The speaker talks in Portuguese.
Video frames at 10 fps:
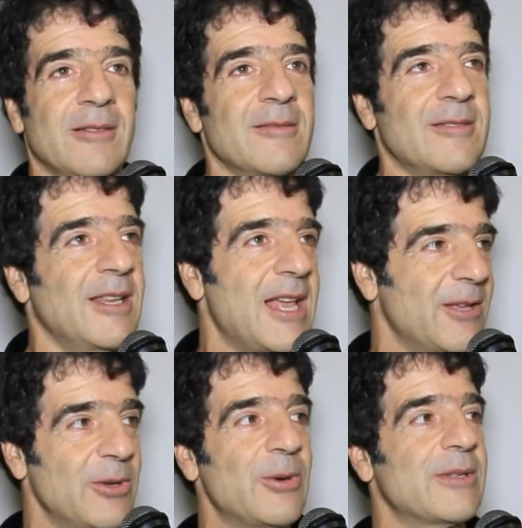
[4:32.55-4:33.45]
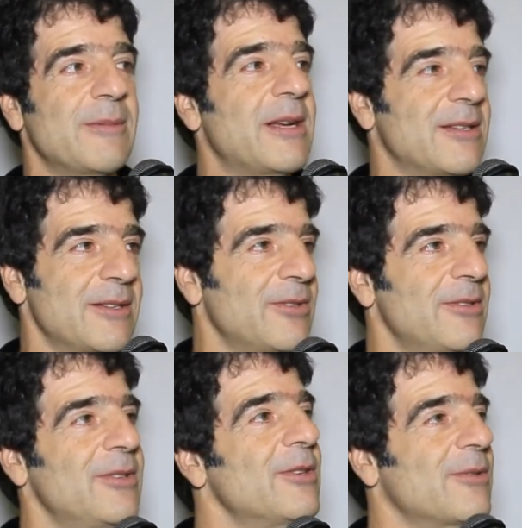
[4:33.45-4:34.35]
sei lá, que ouça bastante
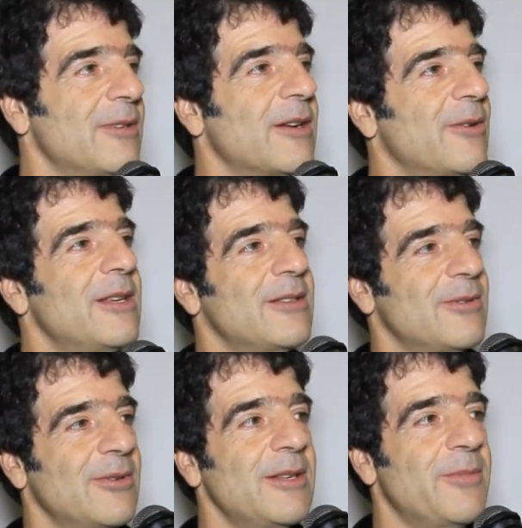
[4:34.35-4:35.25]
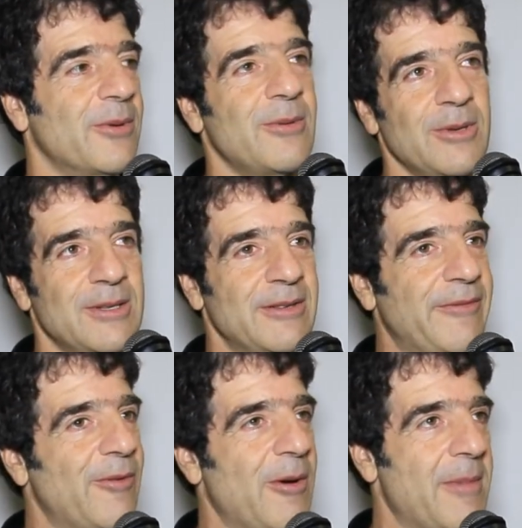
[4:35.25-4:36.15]
disco, né, colecione, procure se
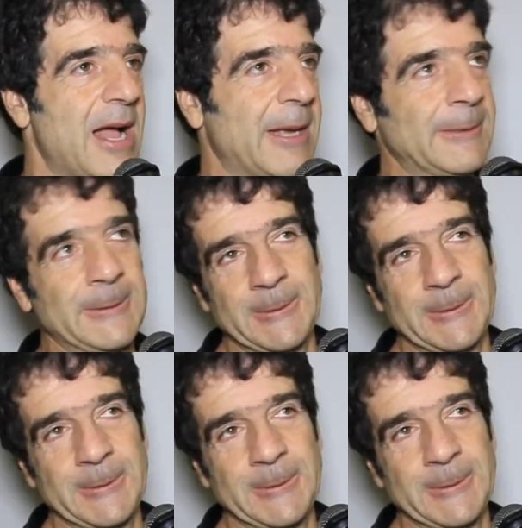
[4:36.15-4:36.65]
informar,